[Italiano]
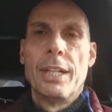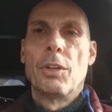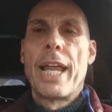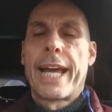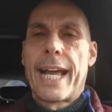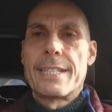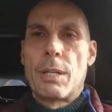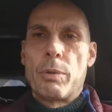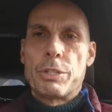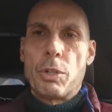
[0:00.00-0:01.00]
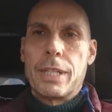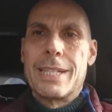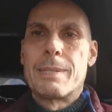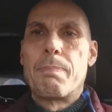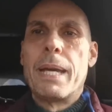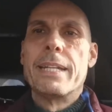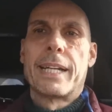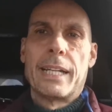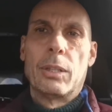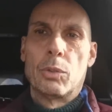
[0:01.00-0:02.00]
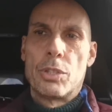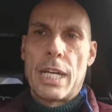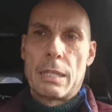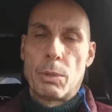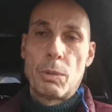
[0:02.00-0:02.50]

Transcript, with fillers: non è ragazzi questione di spegnere l'entusiasmo,